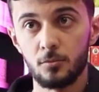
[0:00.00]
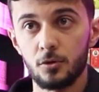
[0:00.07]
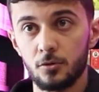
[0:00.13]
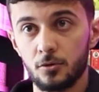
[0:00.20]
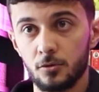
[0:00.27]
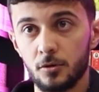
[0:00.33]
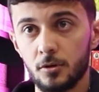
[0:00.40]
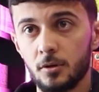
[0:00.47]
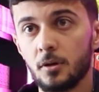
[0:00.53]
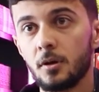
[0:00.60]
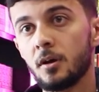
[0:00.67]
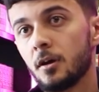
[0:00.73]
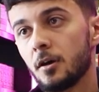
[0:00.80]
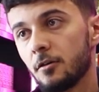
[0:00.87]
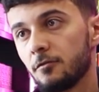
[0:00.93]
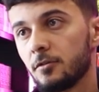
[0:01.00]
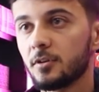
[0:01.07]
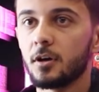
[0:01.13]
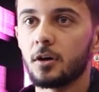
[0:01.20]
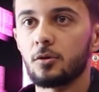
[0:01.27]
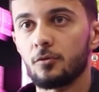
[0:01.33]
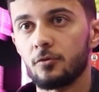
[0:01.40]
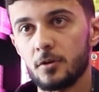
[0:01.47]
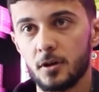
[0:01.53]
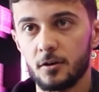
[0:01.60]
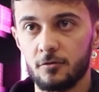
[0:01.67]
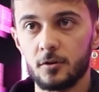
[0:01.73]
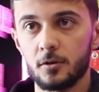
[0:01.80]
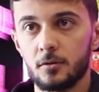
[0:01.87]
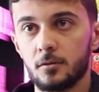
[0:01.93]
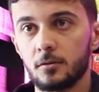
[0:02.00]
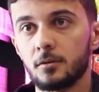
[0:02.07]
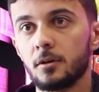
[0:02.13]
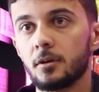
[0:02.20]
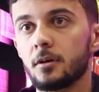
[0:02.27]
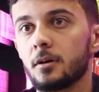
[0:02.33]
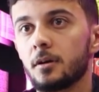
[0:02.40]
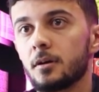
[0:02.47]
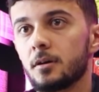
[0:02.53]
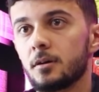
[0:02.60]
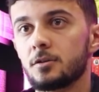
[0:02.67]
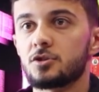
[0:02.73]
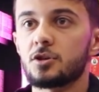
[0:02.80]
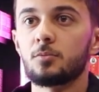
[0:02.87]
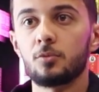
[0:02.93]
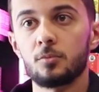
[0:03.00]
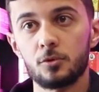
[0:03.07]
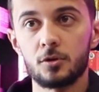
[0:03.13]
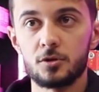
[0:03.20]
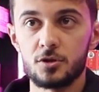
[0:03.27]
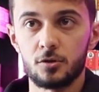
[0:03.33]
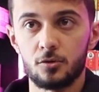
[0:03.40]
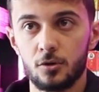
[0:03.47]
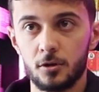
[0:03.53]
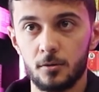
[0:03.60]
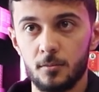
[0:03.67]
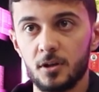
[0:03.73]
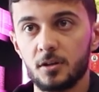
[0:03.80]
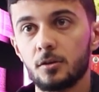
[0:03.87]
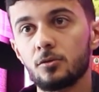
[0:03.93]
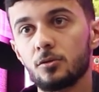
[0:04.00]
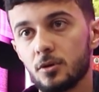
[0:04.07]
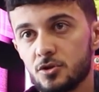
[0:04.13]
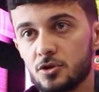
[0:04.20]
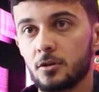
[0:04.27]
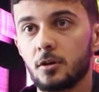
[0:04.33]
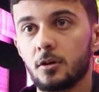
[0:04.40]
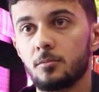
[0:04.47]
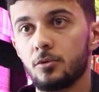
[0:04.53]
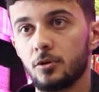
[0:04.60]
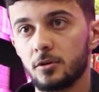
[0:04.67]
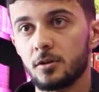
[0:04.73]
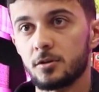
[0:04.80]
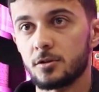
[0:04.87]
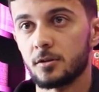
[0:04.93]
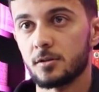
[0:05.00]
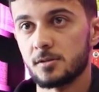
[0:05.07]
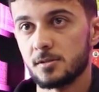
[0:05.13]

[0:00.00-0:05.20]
بالاردن فدخلوا فيه كفكره إيه، جابوا منتجات وخدمات انه عشان نلبوا احتياجات